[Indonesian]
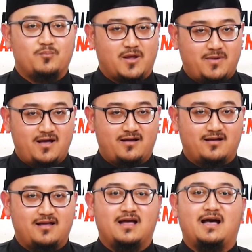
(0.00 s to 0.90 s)

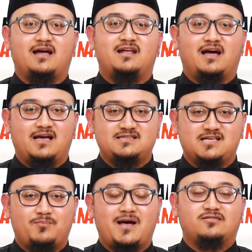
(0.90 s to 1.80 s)
memang ada
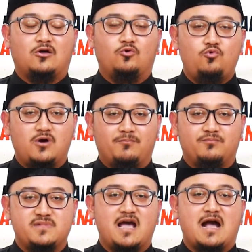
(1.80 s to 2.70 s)
asap atau
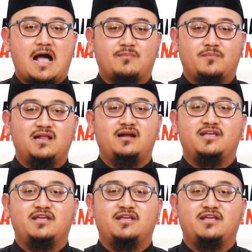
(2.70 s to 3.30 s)
uap yang apabila